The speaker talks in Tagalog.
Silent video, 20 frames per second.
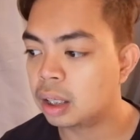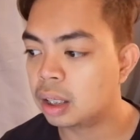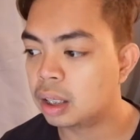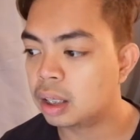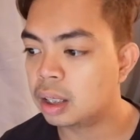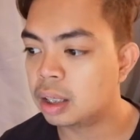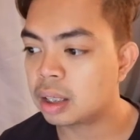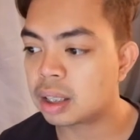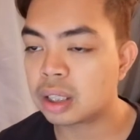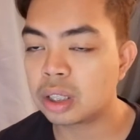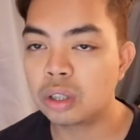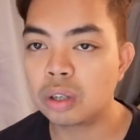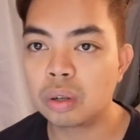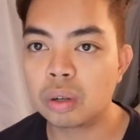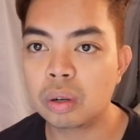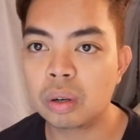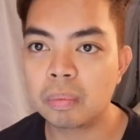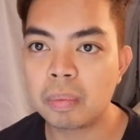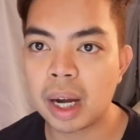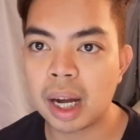is
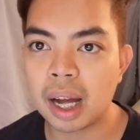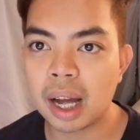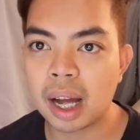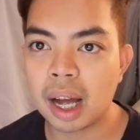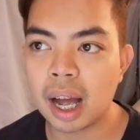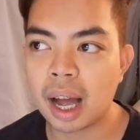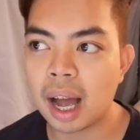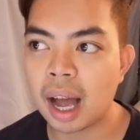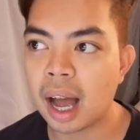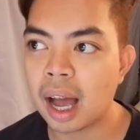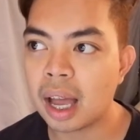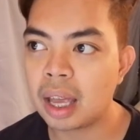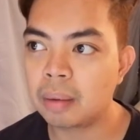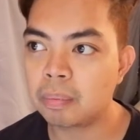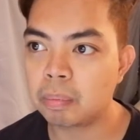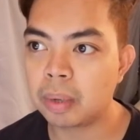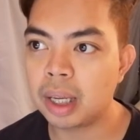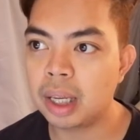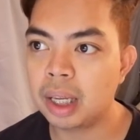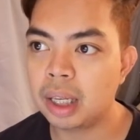yung mga high
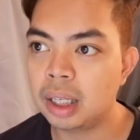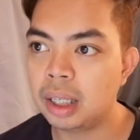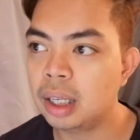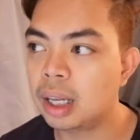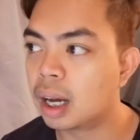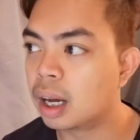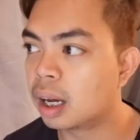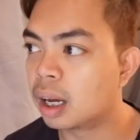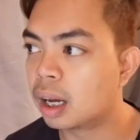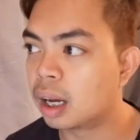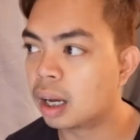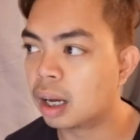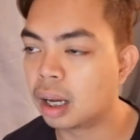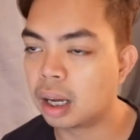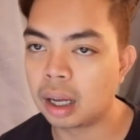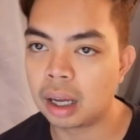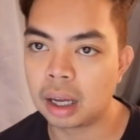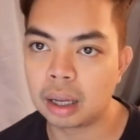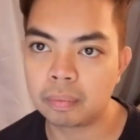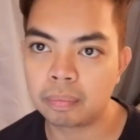paid uh,
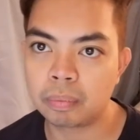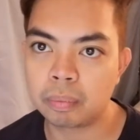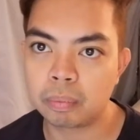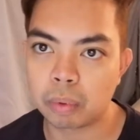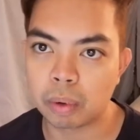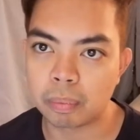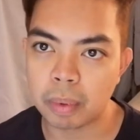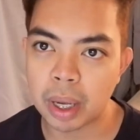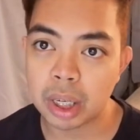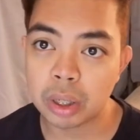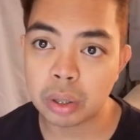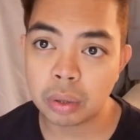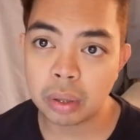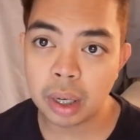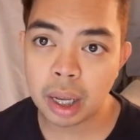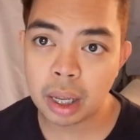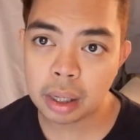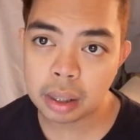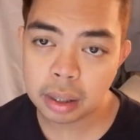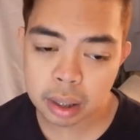ah,
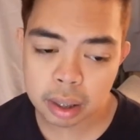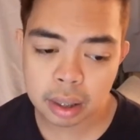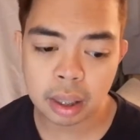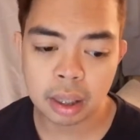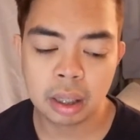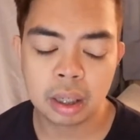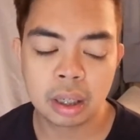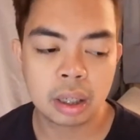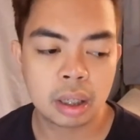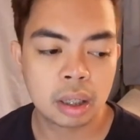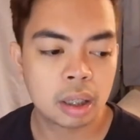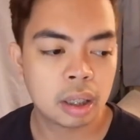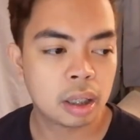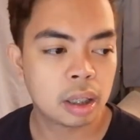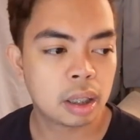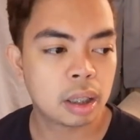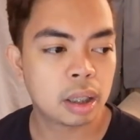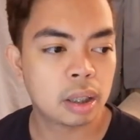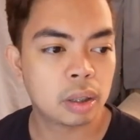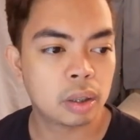professionals.
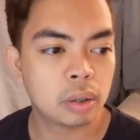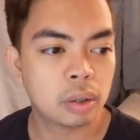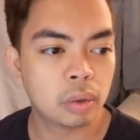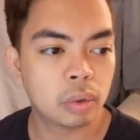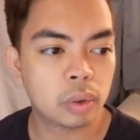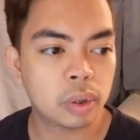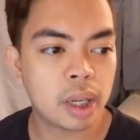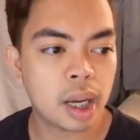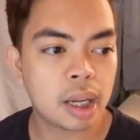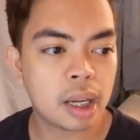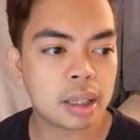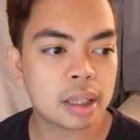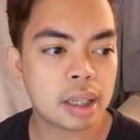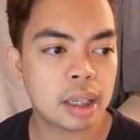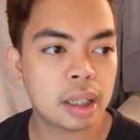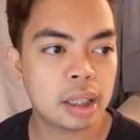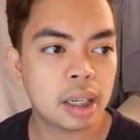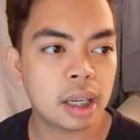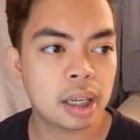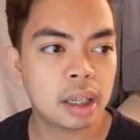Nung una
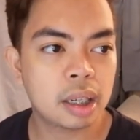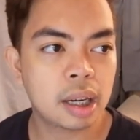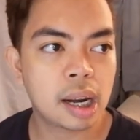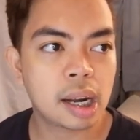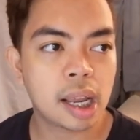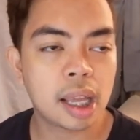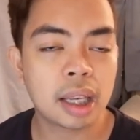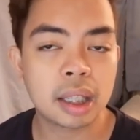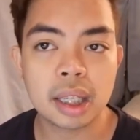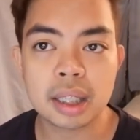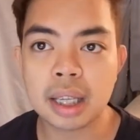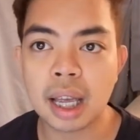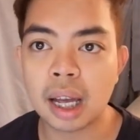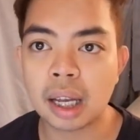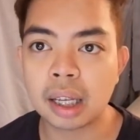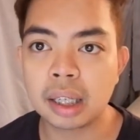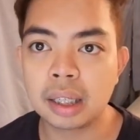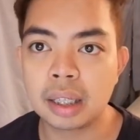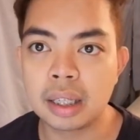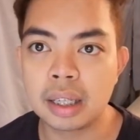kasing nagrerenta sa akin